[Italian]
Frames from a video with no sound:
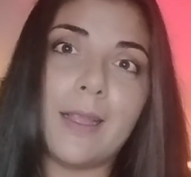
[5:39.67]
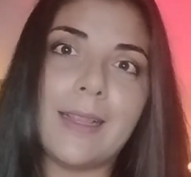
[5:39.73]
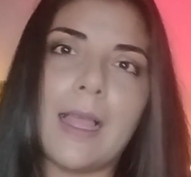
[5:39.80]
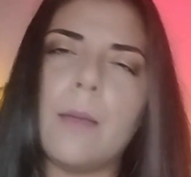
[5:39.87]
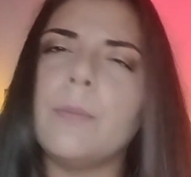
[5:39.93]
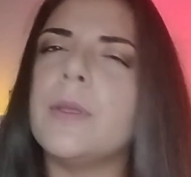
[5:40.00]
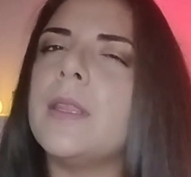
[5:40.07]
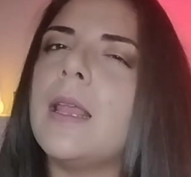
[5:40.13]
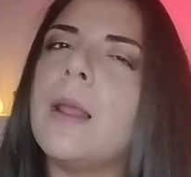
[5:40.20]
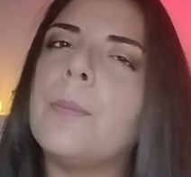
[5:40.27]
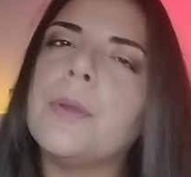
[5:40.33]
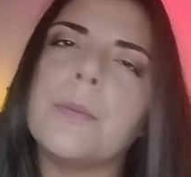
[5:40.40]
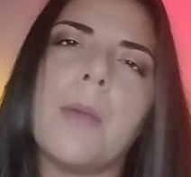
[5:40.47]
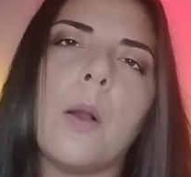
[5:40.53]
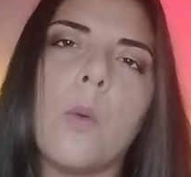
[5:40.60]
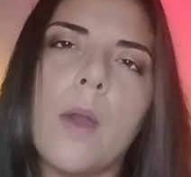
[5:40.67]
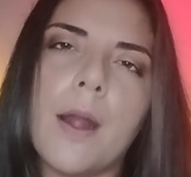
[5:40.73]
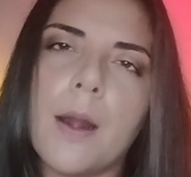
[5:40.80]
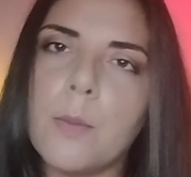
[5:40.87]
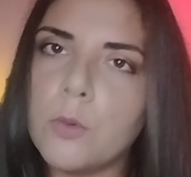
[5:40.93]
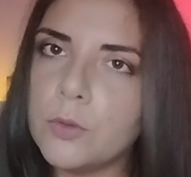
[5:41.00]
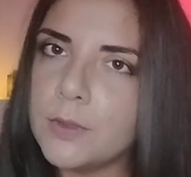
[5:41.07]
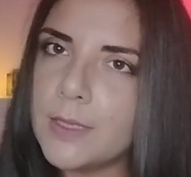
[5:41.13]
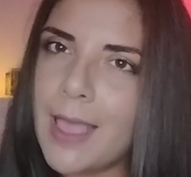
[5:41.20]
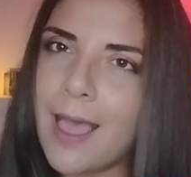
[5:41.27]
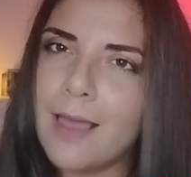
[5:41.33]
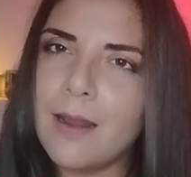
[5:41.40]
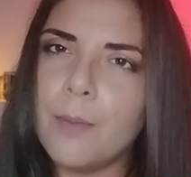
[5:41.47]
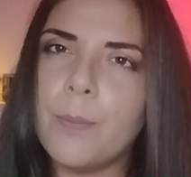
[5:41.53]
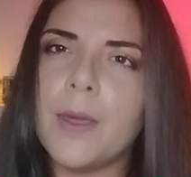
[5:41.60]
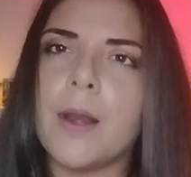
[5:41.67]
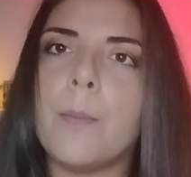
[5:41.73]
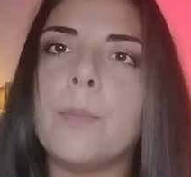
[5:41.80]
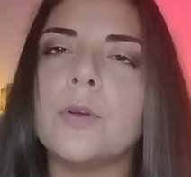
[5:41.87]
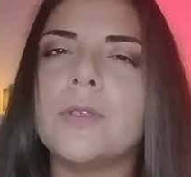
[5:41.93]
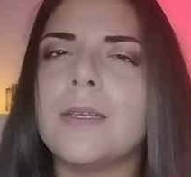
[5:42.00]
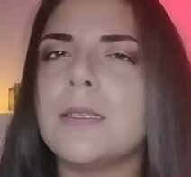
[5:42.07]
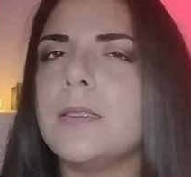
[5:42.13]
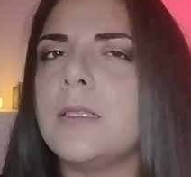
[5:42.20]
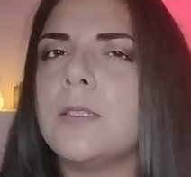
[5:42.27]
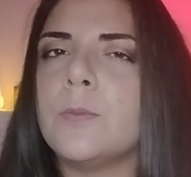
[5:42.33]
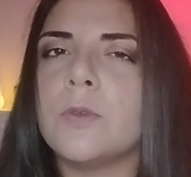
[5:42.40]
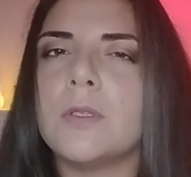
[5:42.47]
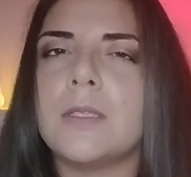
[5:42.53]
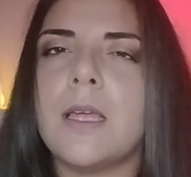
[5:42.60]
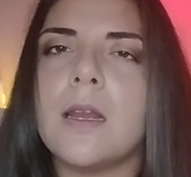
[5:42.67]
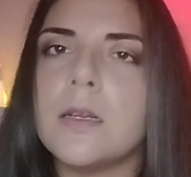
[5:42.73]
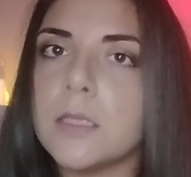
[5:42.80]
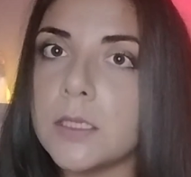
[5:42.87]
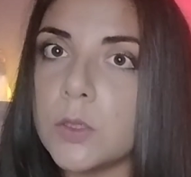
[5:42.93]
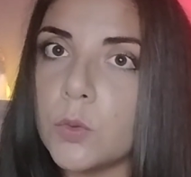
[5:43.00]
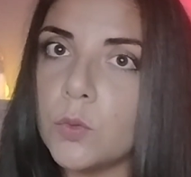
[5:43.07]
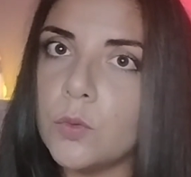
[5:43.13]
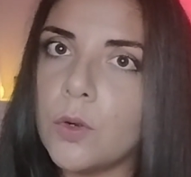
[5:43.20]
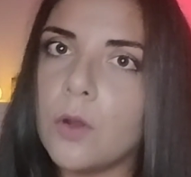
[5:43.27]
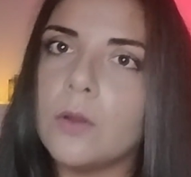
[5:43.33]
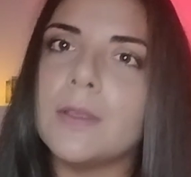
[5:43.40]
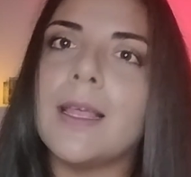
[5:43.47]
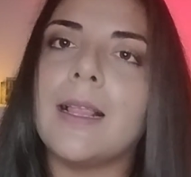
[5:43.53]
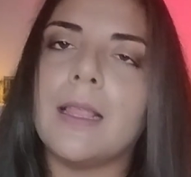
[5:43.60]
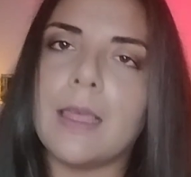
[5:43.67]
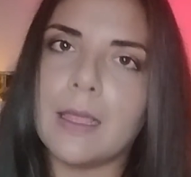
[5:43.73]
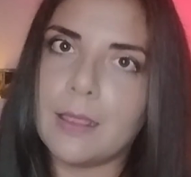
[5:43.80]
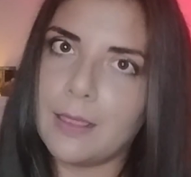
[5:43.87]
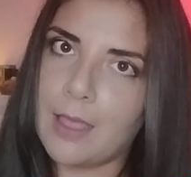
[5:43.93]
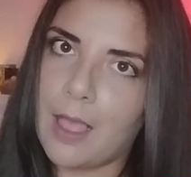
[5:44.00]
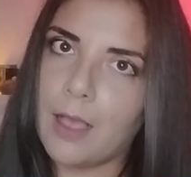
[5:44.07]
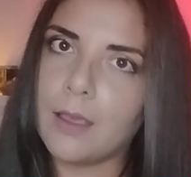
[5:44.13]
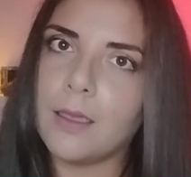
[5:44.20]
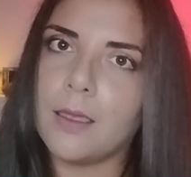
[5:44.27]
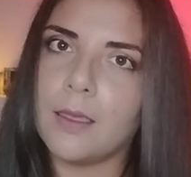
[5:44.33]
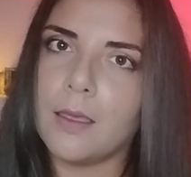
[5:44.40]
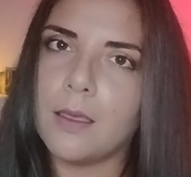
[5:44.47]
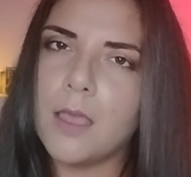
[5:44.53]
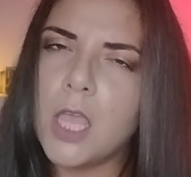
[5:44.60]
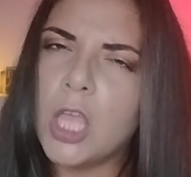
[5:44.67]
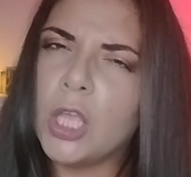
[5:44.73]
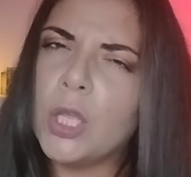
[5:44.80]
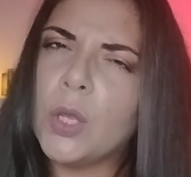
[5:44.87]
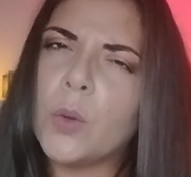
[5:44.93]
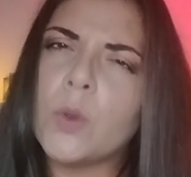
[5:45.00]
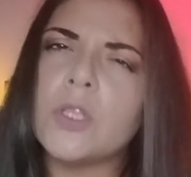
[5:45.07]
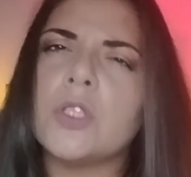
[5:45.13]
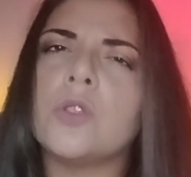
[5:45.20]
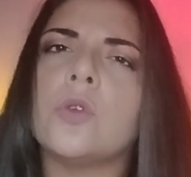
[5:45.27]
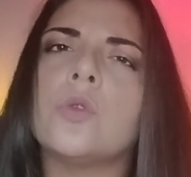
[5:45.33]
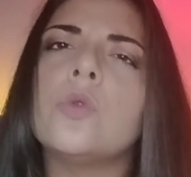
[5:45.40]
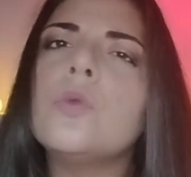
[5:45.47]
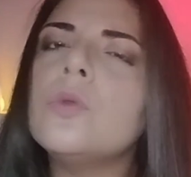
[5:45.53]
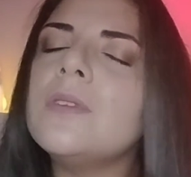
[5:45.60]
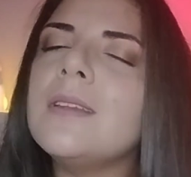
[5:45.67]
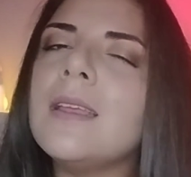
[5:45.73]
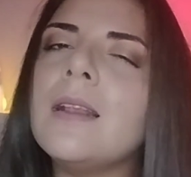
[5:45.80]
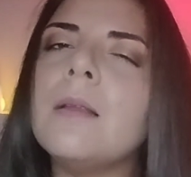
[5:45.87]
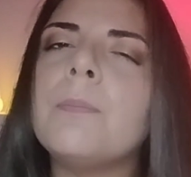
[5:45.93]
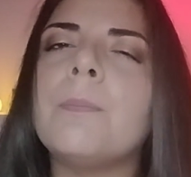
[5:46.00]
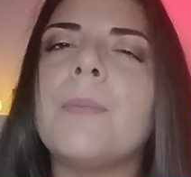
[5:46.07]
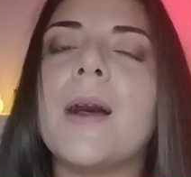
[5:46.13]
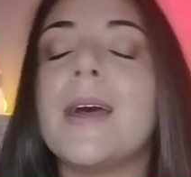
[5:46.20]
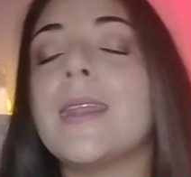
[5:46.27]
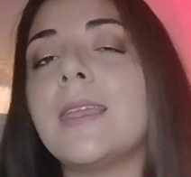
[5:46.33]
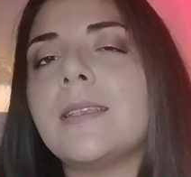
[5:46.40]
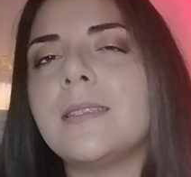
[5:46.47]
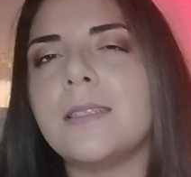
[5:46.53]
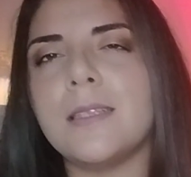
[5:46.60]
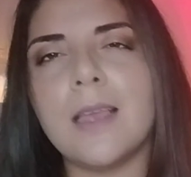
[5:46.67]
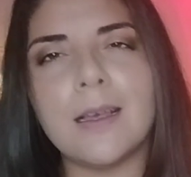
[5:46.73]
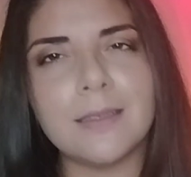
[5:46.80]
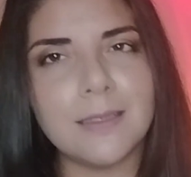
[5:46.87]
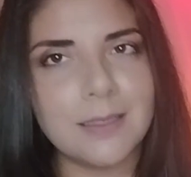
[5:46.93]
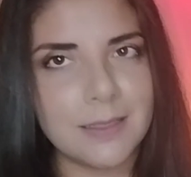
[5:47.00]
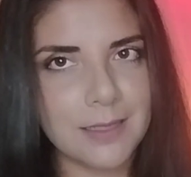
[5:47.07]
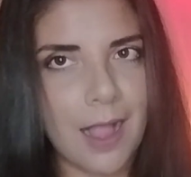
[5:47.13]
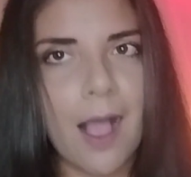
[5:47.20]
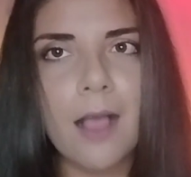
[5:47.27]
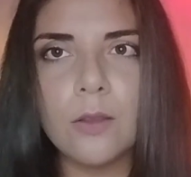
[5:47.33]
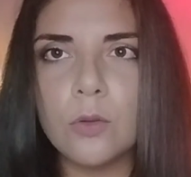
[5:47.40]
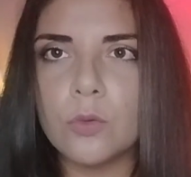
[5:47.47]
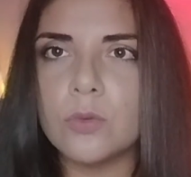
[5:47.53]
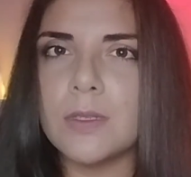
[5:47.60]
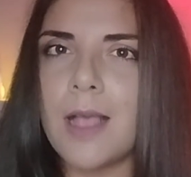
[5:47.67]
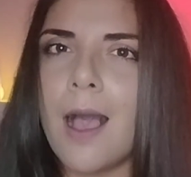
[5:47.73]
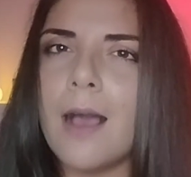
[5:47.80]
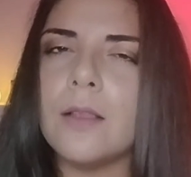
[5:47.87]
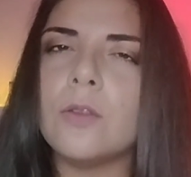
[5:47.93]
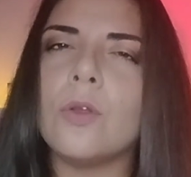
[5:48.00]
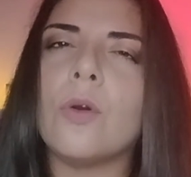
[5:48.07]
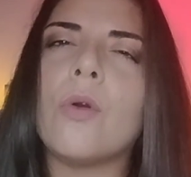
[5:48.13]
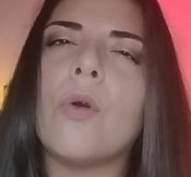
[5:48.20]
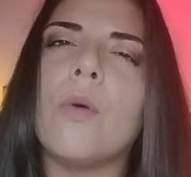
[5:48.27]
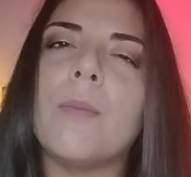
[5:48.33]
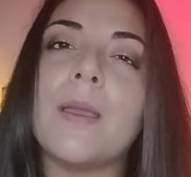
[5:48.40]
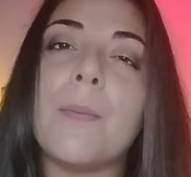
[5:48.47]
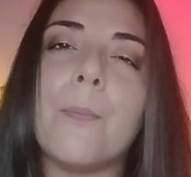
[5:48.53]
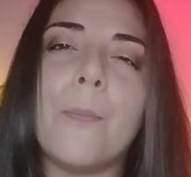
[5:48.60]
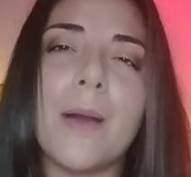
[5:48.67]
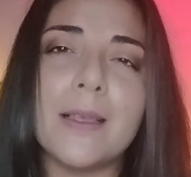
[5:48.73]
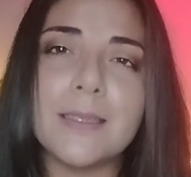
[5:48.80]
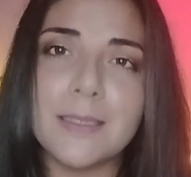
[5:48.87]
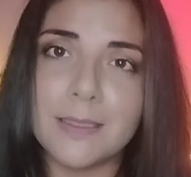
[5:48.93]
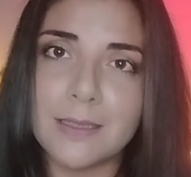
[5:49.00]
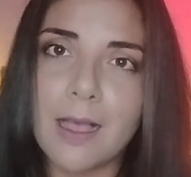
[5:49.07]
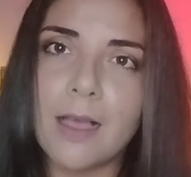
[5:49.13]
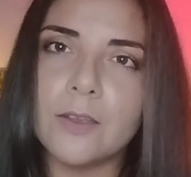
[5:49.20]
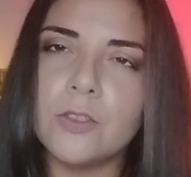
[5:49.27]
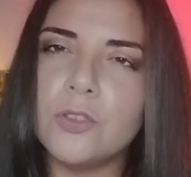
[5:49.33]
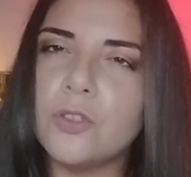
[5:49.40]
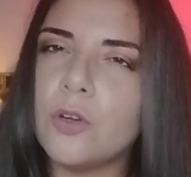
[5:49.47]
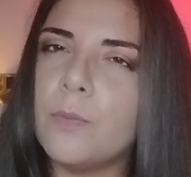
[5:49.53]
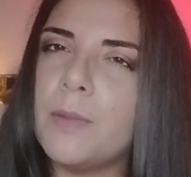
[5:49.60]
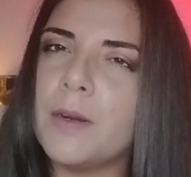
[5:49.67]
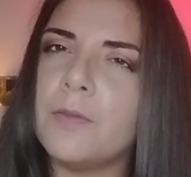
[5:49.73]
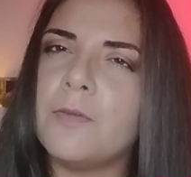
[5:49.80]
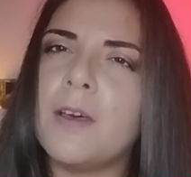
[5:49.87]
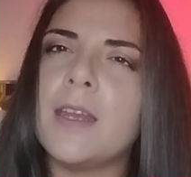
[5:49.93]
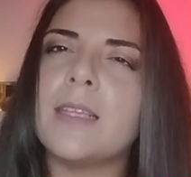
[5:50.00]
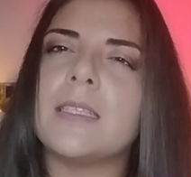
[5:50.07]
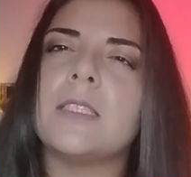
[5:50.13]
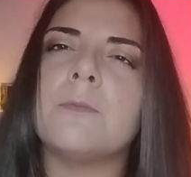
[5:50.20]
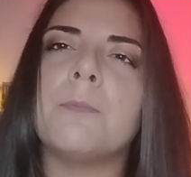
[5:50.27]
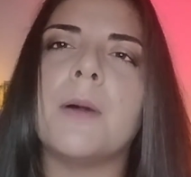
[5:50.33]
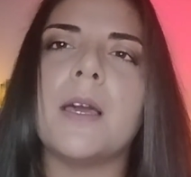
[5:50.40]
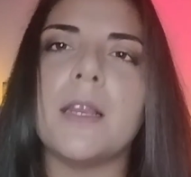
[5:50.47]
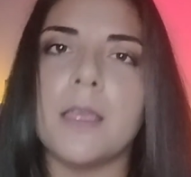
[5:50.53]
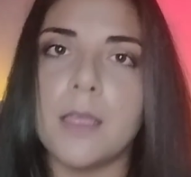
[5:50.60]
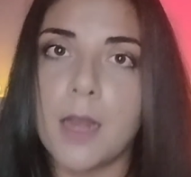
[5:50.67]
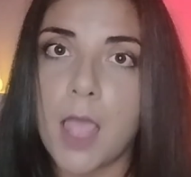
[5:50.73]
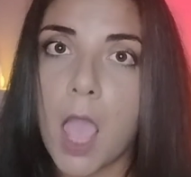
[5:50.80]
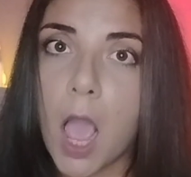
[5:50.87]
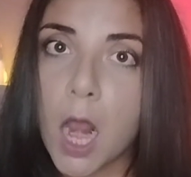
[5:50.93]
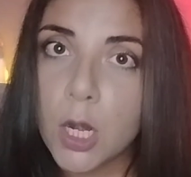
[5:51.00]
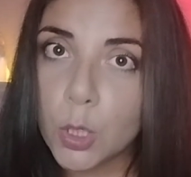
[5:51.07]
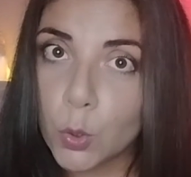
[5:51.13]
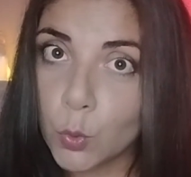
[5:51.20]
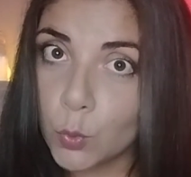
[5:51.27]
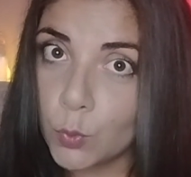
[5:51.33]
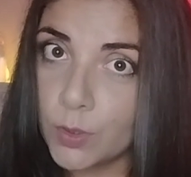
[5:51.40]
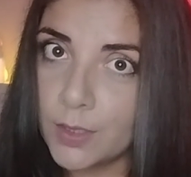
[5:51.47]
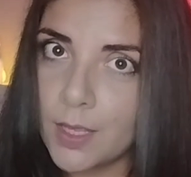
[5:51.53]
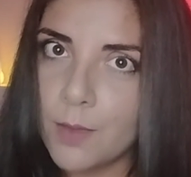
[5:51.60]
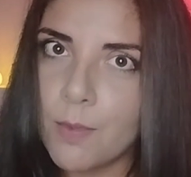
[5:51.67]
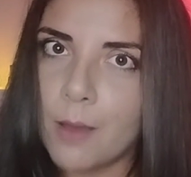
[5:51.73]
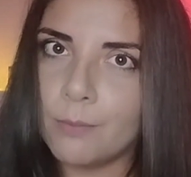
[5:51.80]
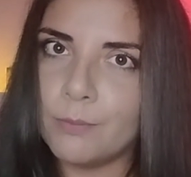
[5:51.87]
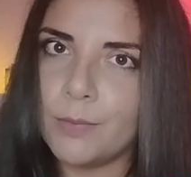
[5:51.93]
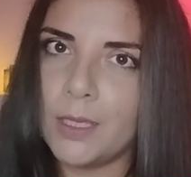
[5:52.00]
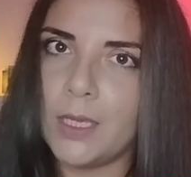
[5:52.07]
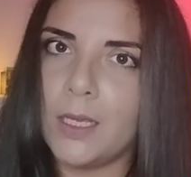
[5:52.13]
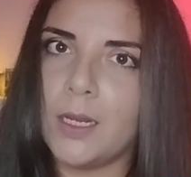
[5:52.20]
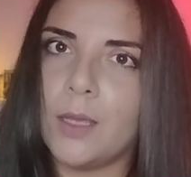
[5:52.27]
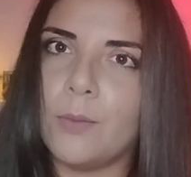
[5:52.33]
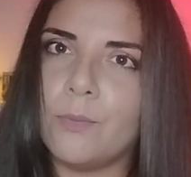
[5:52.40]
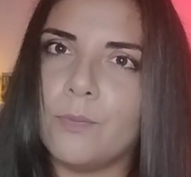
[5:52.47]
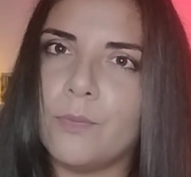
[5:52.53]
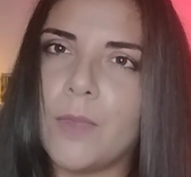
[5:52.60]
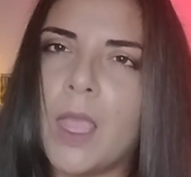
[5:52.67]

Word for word: ai tempi della Prima Guerra Mondiale per potersi spostare al sicuro dagli attacchi. Questo tunnel pare sia stato usato come passaggio per fare sparire alcuni dei bambini.